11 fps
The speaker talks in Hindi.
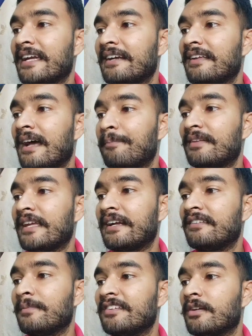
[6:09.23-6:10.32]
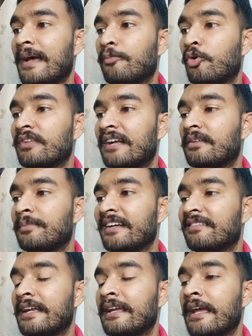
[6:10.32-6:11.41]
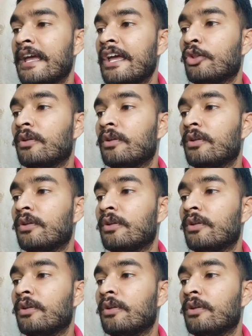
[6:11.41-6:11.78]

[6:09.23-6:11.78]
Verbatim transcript: सेकंड यहाँ पे सेकंड सेमेस्टर में आपको सात सब्जेक्ट्स रहेंगे